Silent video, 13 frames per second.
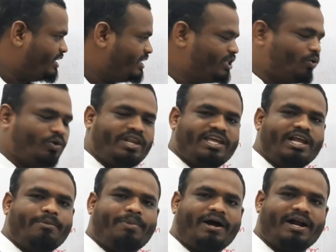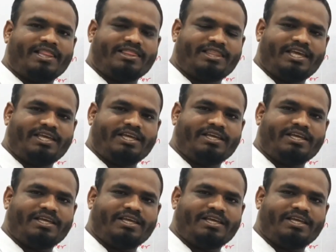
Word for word: இந்த உயிரியல் பாடத்தை